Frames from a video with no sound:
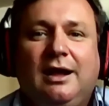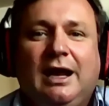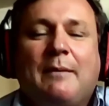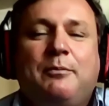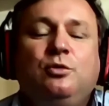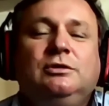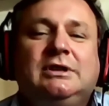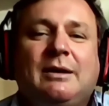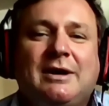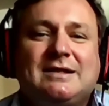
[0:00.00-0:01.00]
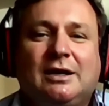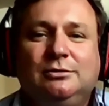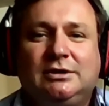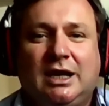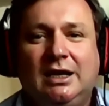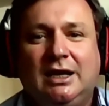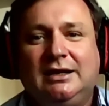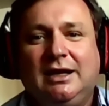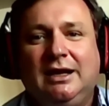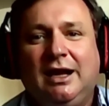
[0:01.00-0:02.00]
la punta más austral que
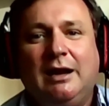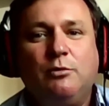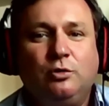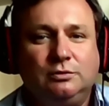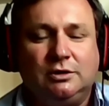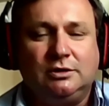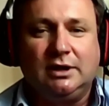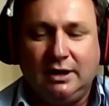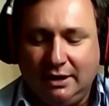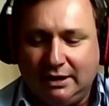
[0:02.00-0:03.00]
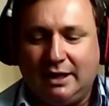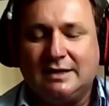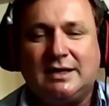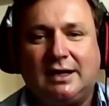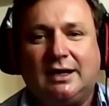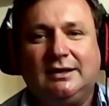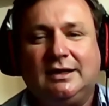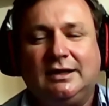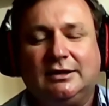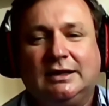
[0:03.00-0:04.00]
tiene el mundo ¿eh? y es
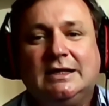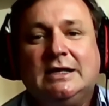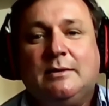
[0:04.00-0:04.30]
Argentina.